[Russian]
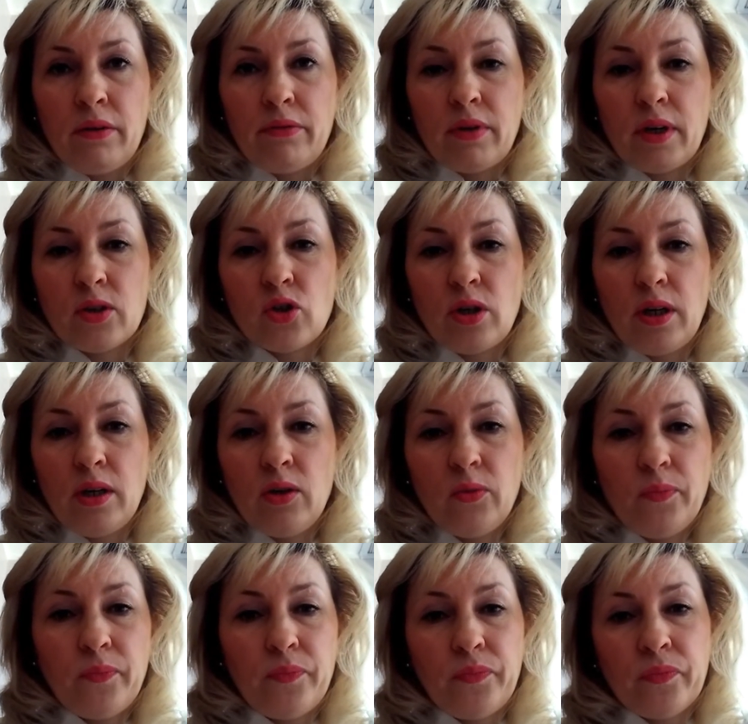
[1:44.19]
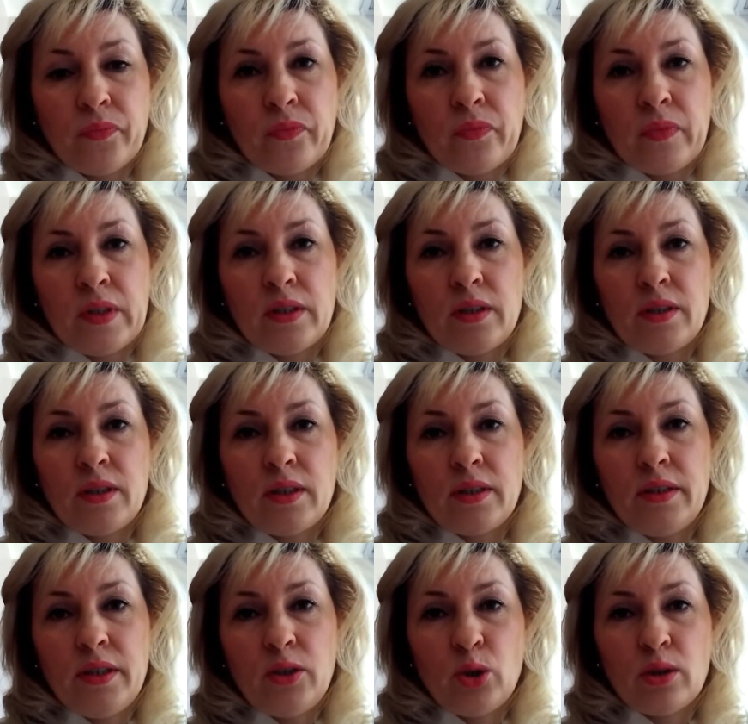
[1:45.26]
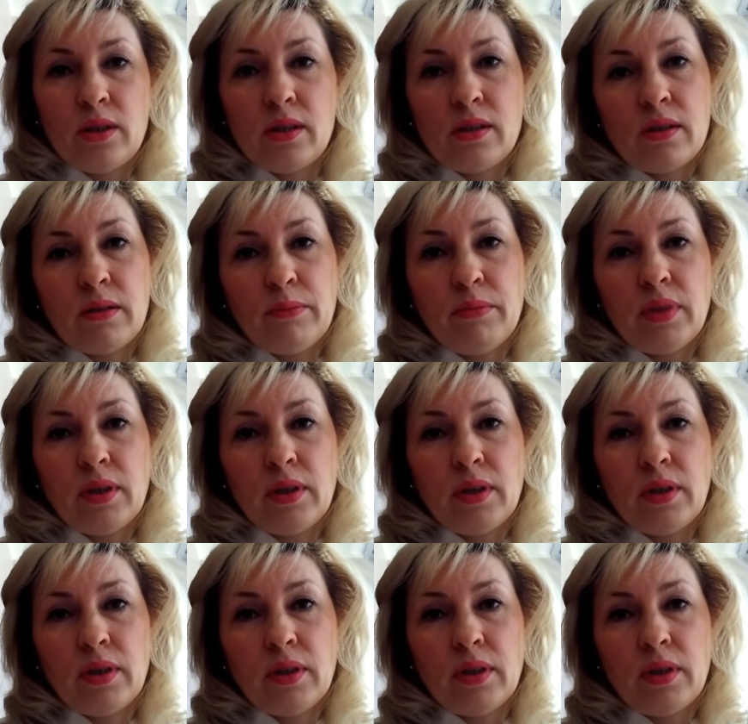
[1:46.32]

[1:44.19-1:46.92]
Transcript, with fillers: Выражаю за сердечность